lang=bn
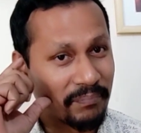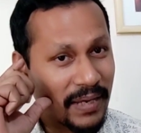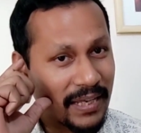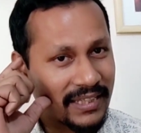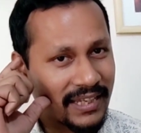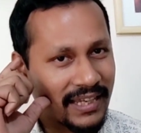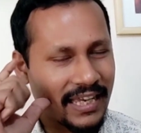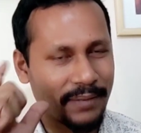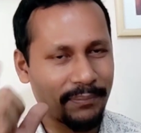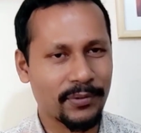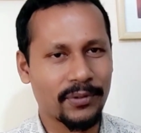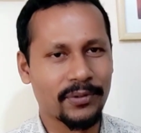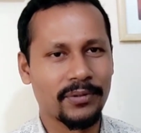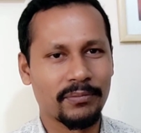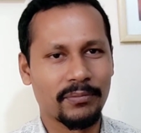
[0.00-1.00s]
মেধা
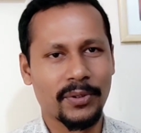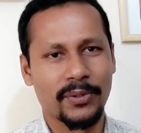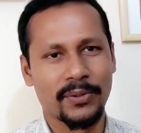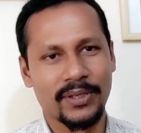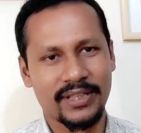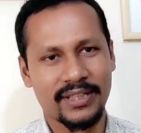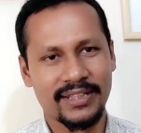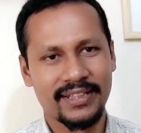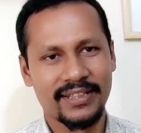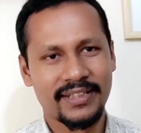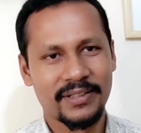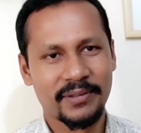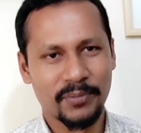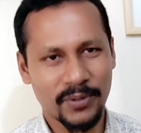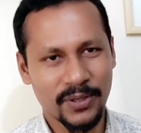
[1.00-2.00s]
এবং মননে
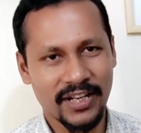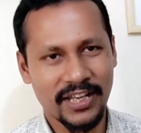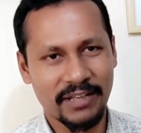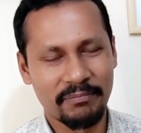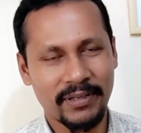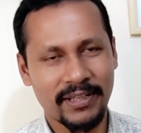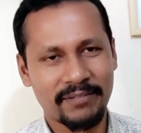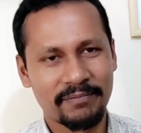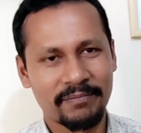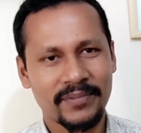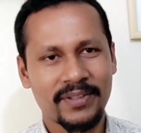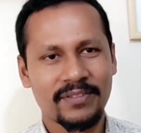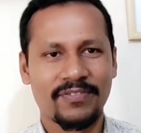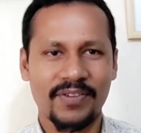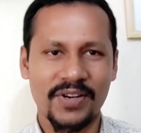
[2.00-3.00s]
মনে রাখবেন
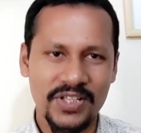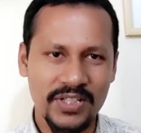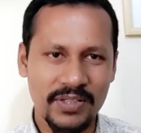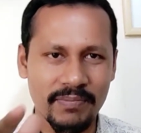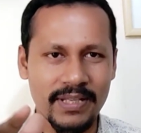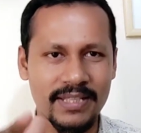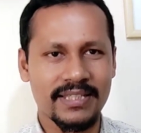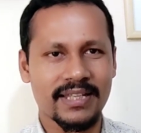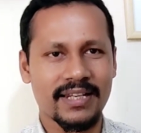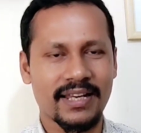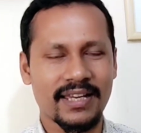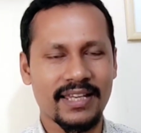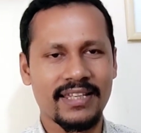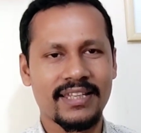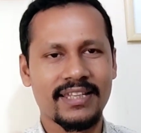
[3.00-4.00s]
ফার্স্ট
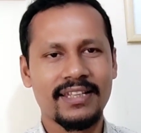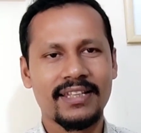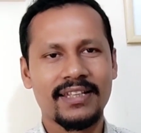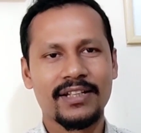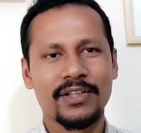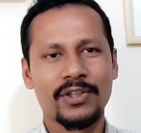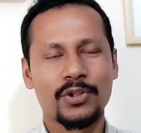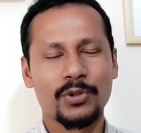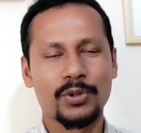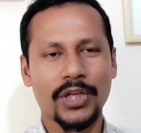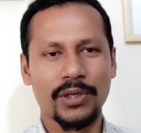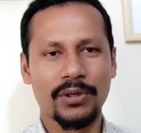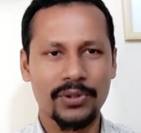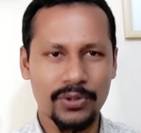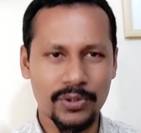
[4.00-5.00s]
বেঞ্চাররাই
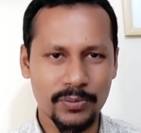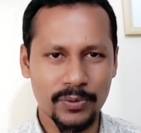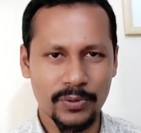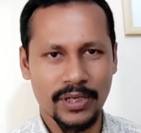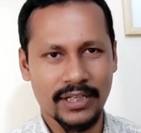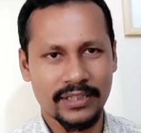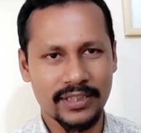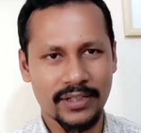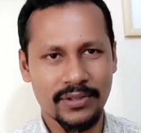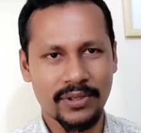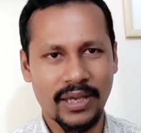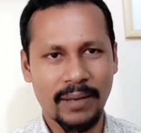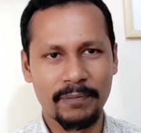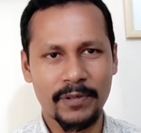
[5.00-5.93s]
টুডে ওর টুমোরো ডাক্তার হয়